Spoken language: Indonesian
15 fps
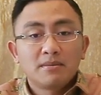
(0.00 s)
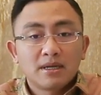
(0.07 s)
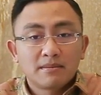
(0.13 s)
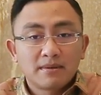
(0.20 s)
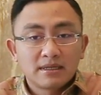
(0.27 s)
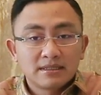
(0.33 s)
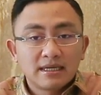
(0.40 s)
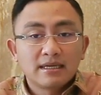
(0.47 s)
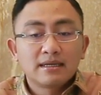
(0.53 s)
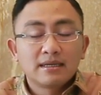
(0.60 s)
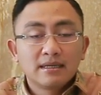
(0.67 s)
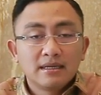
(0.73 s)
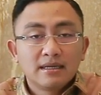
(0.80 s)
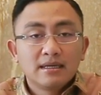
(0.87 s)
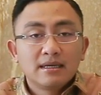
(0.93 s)
persen
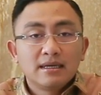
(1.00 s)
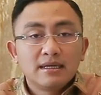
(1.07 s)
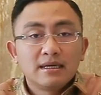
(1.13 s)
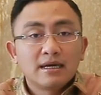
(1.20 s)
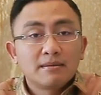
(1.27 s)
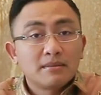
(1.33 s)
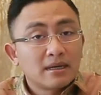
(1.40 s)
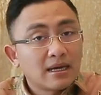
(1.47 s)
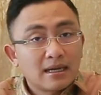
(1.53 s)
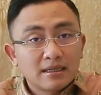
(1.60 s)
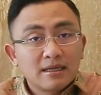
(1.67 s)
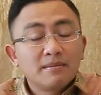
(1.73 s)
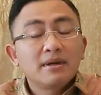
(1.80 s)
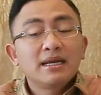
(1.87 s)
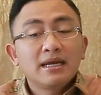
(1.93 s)
yang
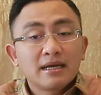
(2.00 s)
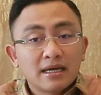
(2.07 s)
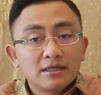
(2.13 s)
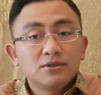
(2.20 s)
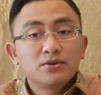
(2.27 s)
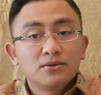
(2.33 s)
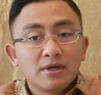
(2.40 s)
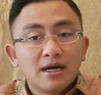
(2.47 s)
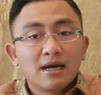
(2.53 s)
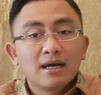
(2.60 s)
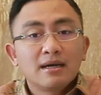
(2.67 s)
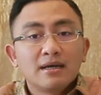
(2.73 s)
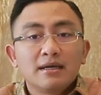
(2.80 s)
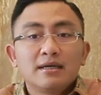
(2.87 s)
berarti meningkat juga